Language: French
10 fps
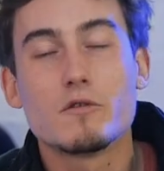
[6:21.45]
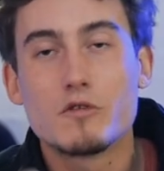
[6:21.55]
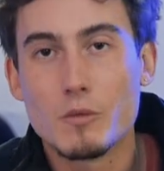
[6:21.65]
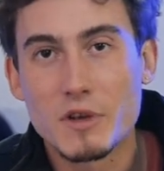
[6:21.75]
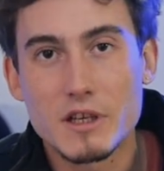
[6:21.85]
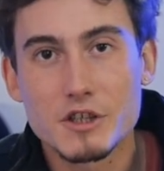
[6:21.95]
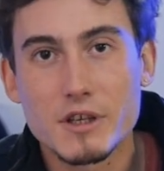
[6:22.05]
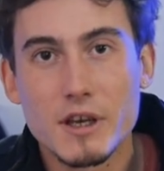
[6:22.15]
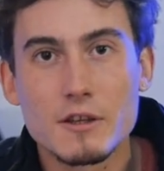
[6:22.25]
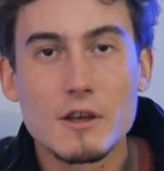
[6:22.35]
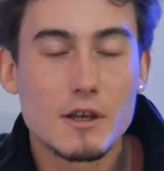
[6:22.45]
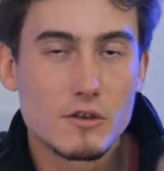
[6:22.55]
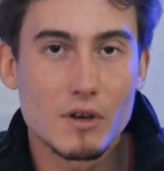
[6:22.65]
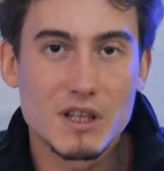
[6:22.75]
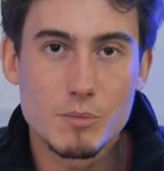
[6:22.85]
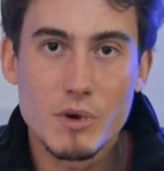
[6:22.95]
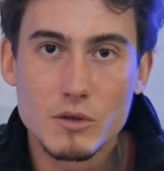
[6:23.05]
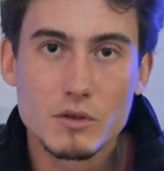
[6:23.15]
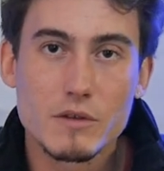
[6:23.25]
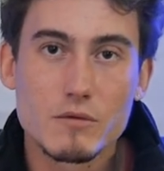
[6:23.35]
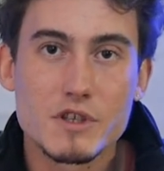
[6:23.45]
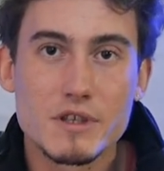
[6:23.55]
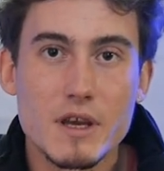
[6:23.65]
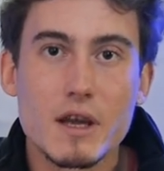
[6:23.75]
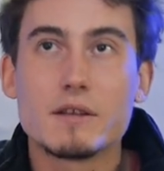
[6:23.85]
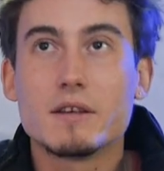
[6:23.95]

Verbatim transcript: faut mettre les chaînes », il y aura des qui vous signale.